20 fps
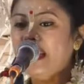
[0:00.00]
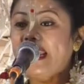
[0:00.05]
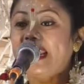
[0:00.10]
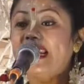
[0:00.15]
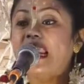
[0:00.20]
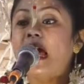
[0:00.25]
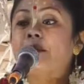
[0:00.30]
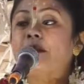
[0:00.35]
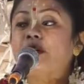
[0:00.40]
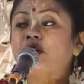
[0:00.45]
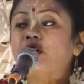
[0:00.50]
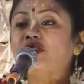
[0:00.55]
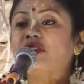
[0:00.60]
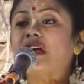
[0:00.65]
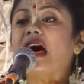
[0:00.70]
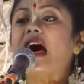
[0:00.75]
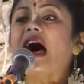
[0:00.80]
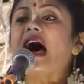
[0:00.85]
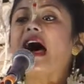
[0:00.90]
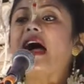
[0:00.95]
এলাম
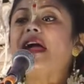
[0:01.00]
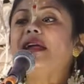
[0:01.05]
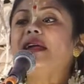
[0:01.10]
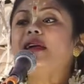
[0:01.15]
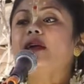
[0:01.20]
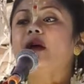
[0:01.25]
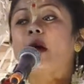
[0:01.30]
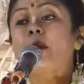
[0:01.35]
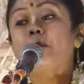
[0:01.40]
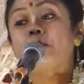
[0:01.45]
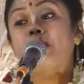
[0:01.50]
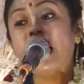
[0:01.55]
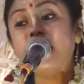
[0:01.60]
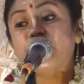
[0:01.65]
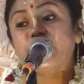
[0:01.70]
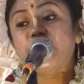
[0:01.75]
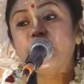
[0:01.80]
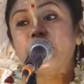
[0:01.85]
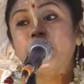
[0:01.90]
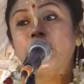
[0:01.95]
কোথায়
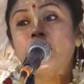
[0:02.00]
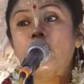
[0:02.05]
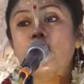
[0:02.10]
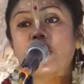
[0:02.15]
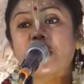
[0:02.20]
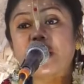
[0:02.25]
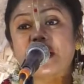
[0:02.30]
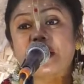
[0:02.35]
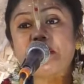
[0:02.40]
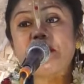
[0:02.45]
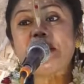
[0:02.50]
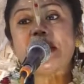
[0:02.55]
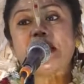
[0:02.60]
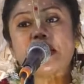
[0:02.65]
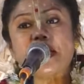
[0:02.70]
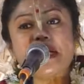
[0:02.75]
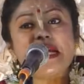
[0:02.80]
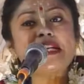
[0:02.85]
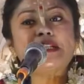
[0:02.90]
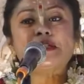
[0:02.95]
পাঠিয়ে দিল কৃমি
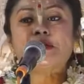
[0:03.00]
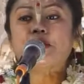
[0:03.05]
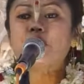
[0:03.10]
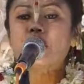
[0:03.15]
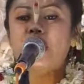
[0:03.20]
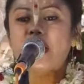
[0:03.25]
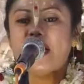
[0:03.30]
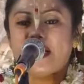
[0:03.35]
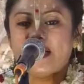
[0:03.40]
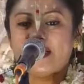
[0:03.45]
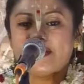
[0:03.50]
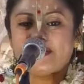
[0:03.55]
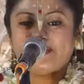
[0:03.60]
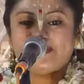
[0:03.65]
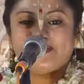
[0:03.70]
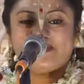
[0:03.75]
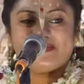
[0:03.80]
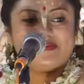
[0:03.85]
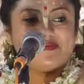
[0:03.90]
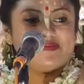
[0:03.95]
কীট কুলে
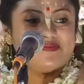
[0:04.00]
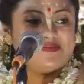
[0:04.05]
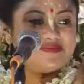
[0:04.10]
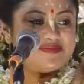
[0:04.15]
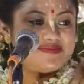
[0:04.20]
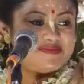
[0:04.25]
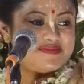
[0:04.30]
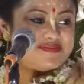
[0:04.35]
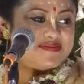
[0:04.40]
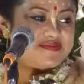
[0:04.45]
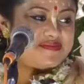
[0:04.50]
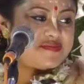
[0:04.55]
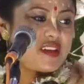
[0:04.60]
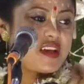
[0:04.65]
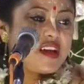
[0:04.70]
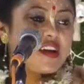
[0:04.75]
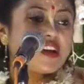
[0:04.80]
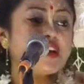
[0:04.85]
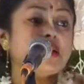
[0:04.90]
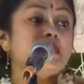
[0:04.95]

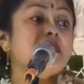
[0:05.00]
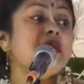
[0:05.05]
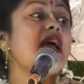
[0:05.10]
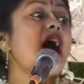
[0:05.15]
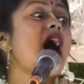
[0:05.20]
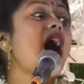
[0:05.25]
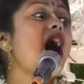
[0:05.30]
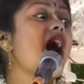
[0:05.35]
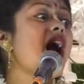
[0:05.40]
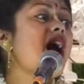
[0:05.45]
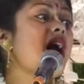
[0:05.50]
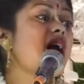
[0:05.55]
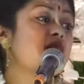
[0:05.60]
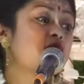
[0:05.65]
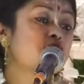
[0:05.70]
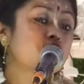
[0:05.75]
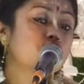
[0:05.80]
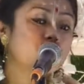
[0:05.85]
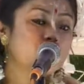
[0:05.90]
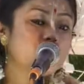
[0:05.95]
ক্রিমিয়া
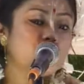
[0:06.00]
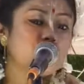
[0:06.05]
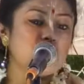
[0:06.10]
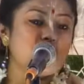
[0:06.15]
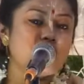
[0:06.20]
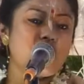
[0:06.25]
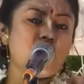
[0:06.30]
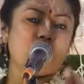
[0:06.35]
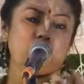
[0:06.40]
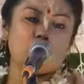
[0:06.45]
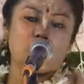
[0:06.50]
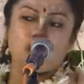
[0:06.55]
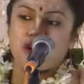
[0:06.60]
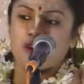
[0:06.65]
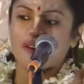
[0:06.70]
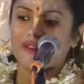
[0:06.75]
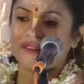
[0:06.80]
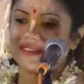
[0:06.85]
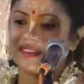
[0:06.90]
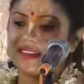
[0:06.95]
রুদ্র
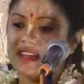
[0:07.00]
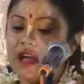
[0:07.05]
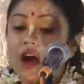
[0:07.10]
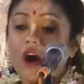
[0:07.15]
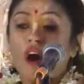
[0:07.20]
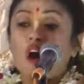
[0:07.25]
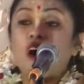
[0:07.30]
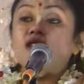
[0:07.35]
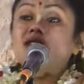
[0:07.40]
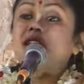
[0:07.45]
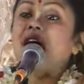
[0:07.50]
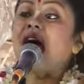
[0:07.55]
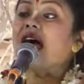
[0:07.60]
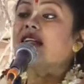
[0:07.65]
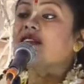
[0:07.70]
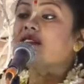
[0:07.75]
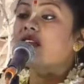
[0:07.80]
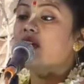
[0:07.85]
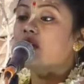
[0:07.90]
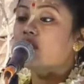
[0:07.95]
রক্ষক
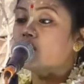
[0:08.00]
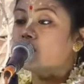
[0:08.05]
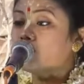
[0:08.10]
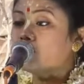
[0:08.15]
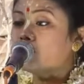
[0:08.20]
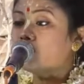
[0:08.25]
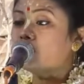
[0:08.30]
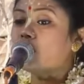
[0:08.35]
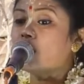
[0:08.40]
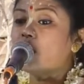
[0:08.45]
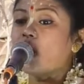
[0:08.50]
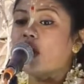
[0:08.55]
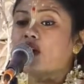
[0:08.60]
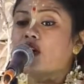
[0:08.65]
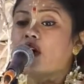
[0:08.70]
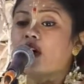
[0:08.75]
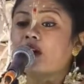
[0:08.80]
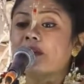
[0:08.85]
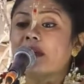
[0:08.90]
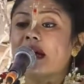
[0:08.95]
অর্থাৎ রুদ্র
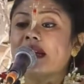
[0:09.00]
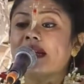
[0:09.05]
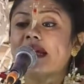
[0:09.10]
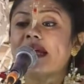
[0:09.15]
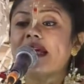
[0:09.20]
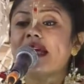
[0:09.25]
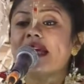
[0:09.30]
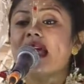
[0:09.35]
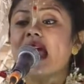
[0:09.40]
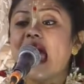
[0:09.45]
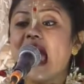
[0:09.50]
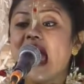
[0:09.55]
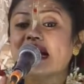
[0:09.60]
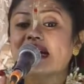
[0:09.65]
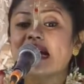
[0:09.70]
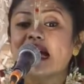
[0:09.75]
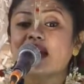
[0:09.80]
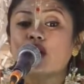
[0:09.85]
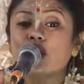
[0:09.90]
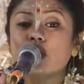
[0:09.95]
লক্ষক মানে
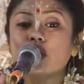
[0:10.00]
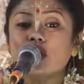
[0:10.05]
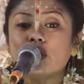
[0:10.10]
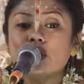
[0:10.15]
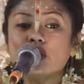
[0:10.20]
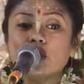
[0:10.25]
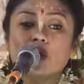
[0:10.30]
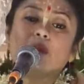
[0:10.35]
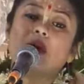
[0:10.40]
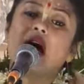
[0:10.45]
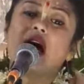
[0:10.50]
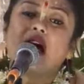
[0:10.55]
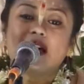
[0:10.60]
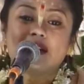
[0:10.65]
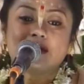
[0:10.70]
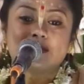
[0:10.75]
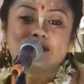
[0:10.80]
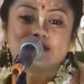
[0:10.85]
এগারো লক্ষ বার